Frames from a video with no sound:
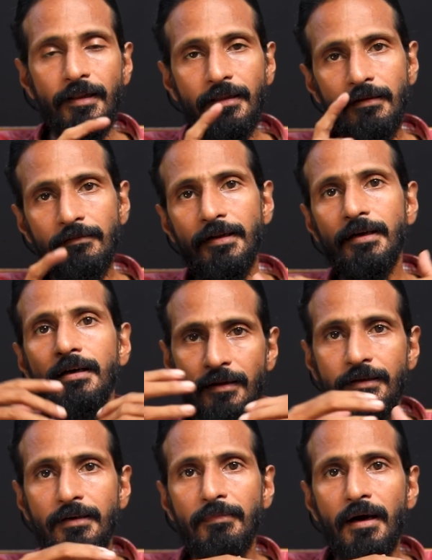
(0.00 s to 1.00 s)
அதை விட
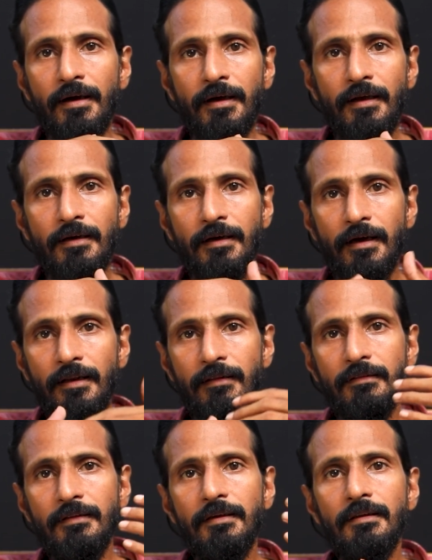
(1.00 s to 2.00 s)
அதிகமாக
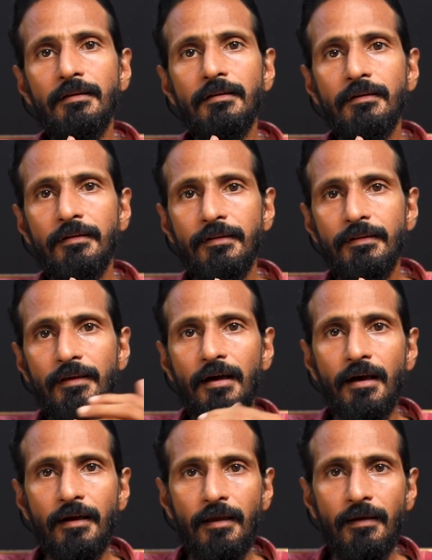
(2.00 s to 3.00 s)
கருத்தியல்
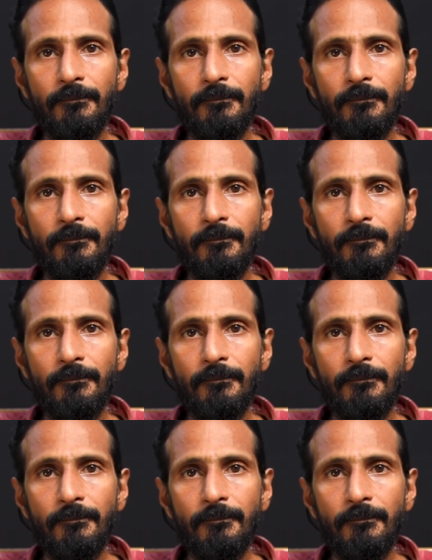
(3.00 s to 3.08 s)
ரீதியாக